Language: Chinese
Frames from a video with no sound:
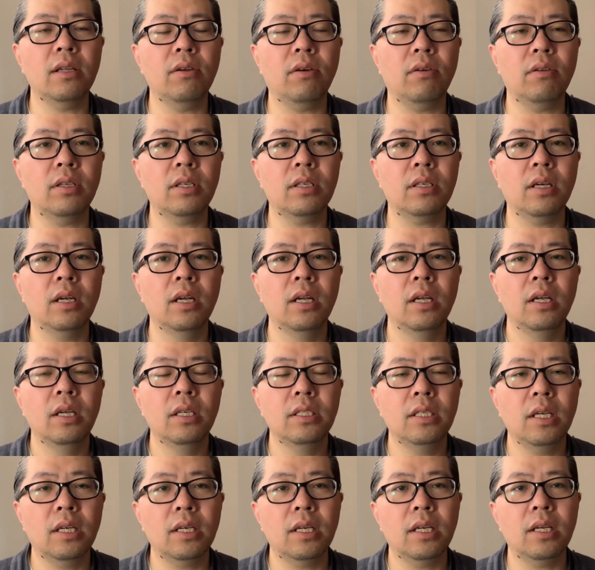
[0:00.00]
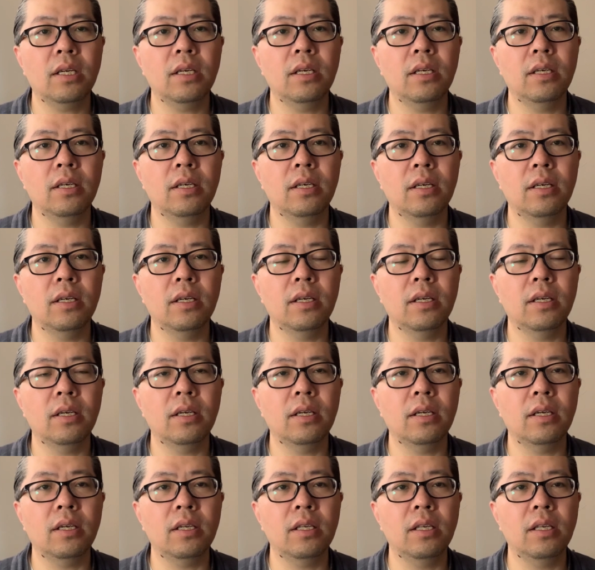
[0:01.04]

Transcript: 有的是像这个